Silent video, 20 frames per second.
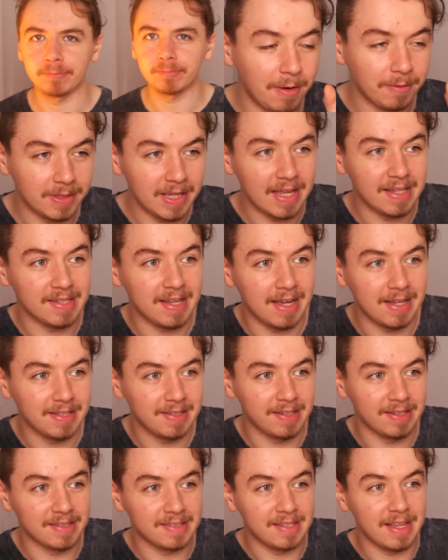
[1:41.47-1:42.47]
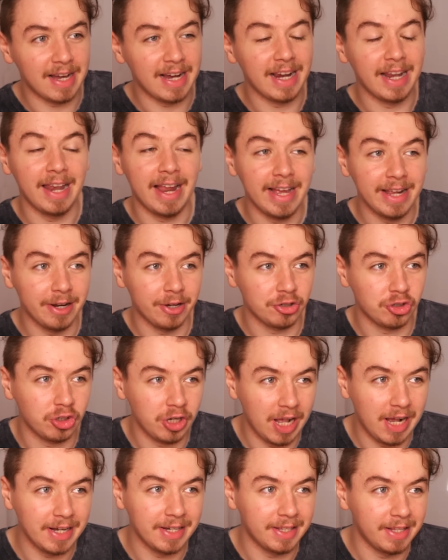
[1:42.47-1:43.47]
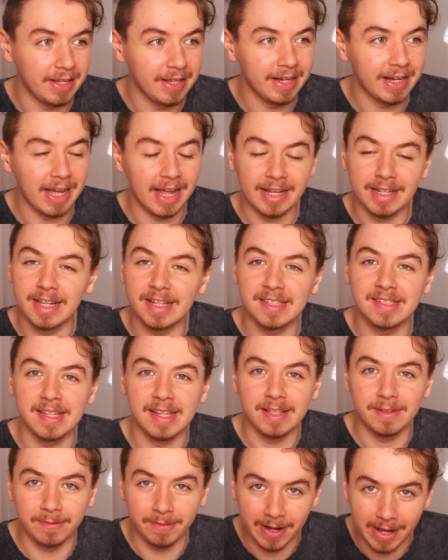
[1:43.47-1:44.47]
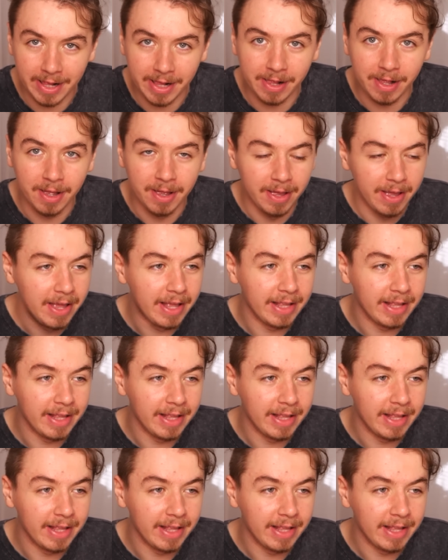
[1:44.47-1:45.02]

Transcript: Auf der Seite ist der Kleiderschrank, den ihr gerade nicht seht, weil